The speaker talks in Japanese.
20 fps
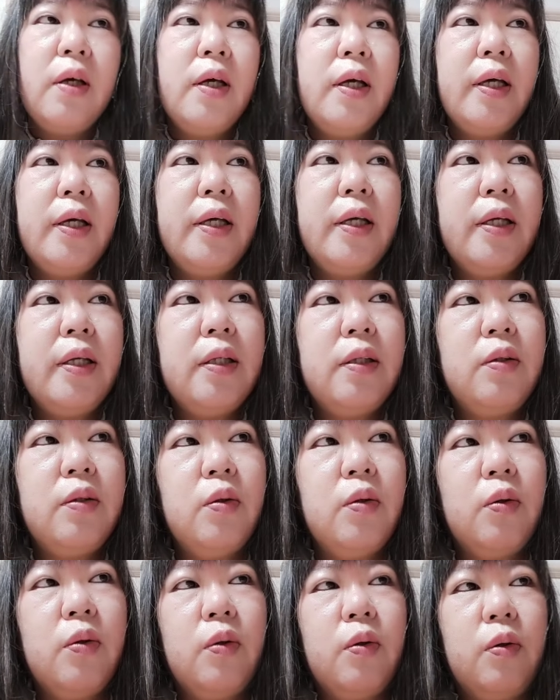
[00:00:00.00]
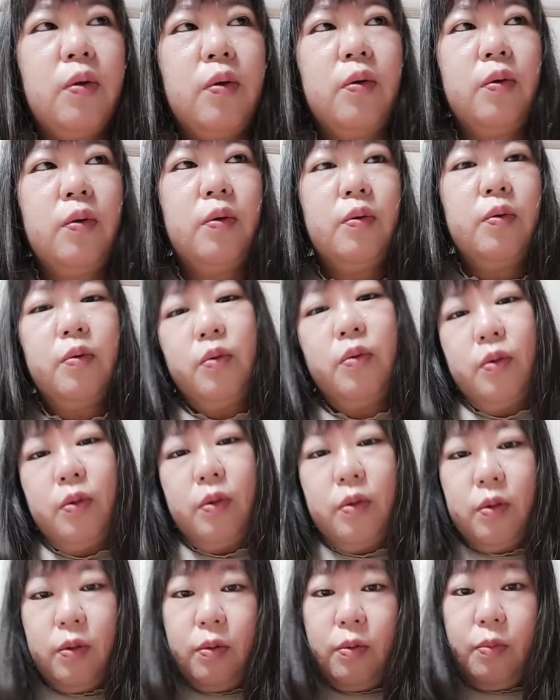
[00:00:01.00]
えっ、ー、と
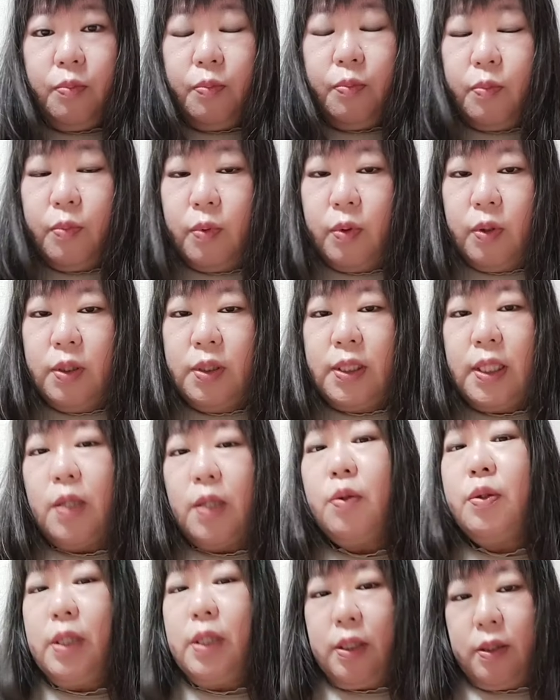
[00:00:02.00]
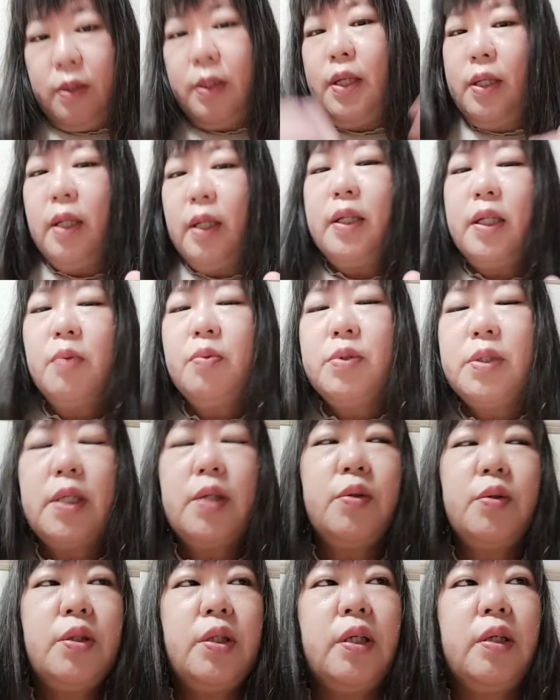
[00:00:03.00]
ロにね何でも
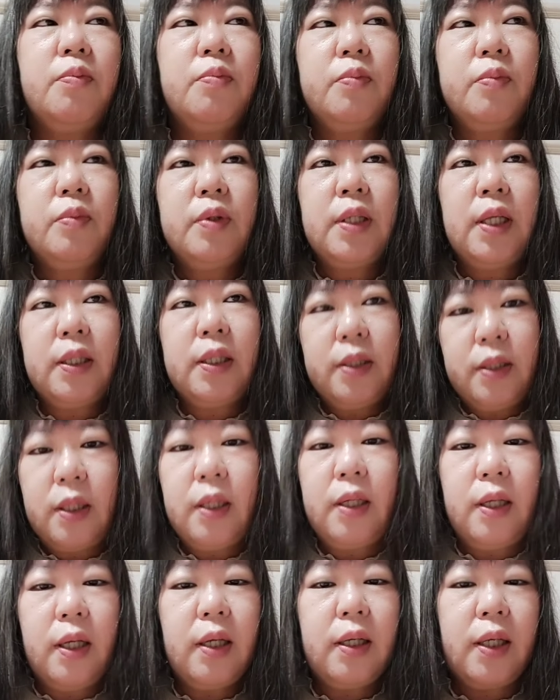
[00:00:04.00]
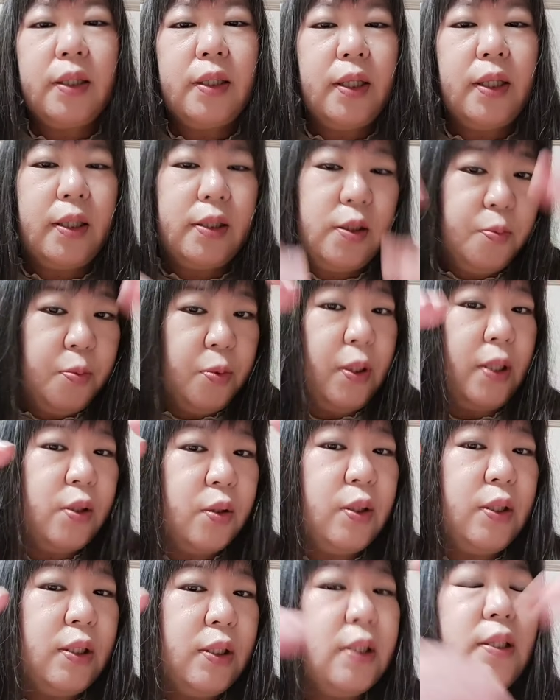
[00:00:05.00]
0になったら必ずプラス
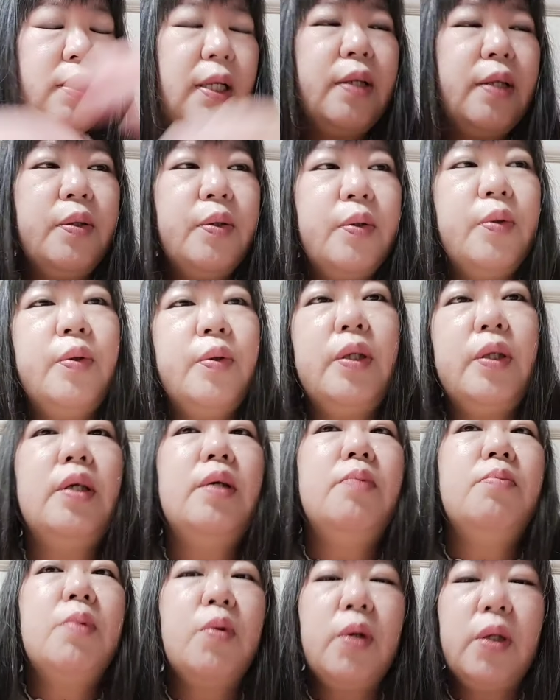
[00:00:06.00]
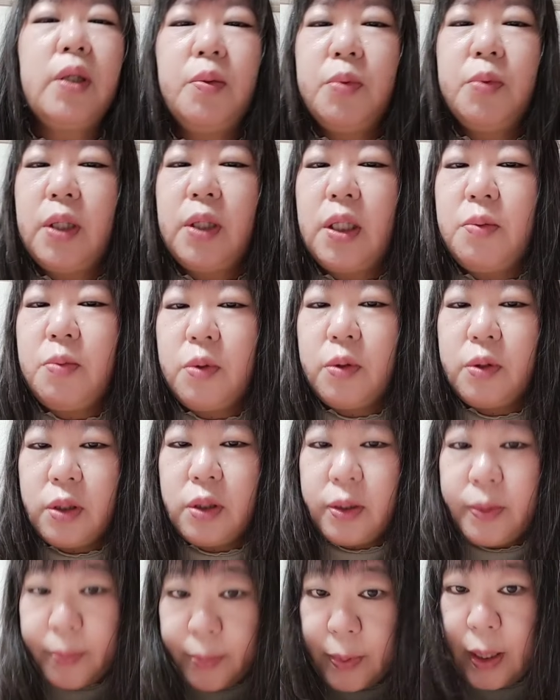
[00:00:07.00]
1になるように、まあ、お金も何も
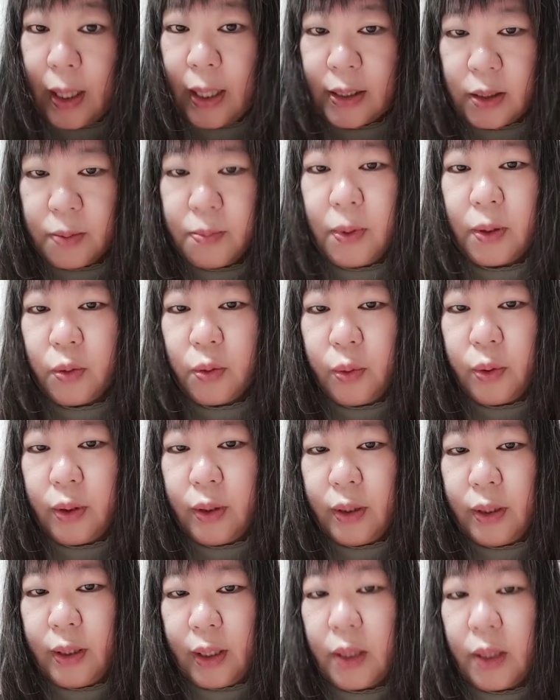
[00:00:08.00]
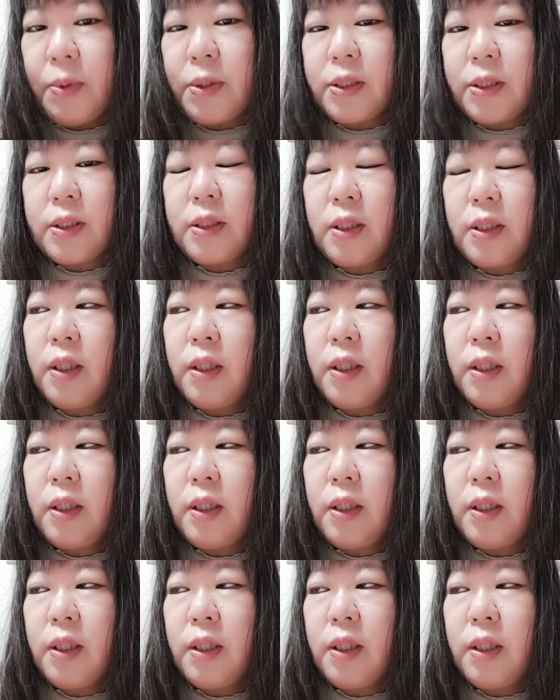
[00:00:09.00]
全部集まるようにできます。